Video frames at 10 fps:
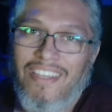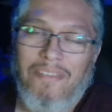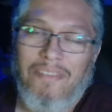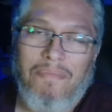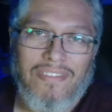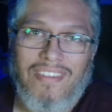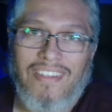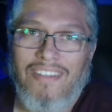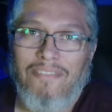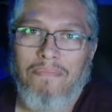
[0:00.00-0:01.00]
para você
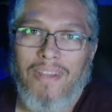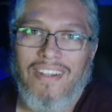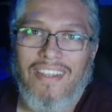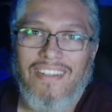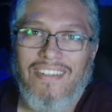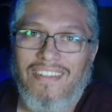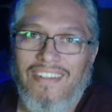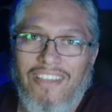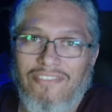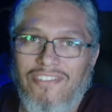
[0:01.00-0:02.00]
não perder
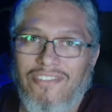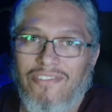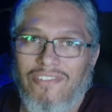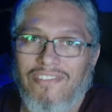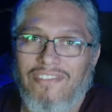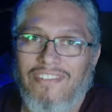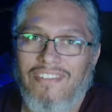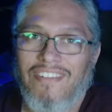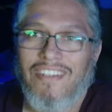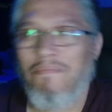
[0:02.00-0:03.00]
nenhum desconto,
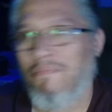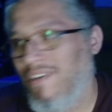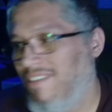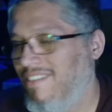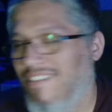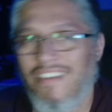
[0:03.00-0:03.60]
né? Pois